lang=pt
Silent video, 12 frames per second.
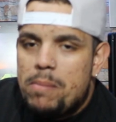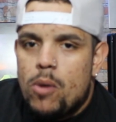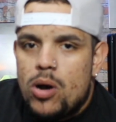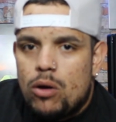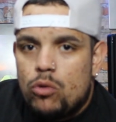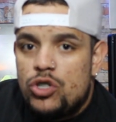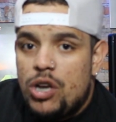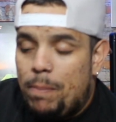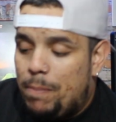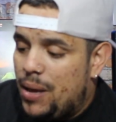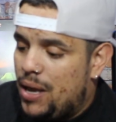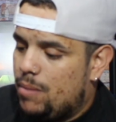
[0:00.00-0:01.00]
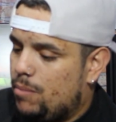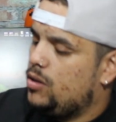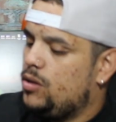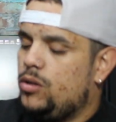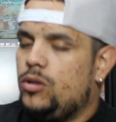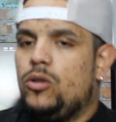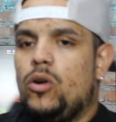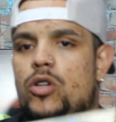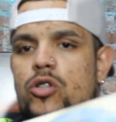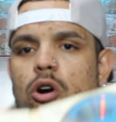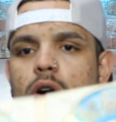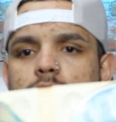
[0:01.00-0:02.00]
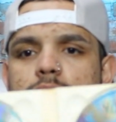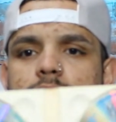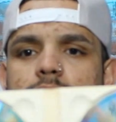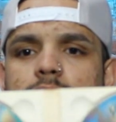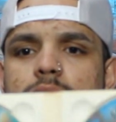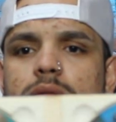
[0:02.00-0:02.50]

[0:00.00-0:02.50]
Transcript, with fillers: Monaco GP. Dois jogos,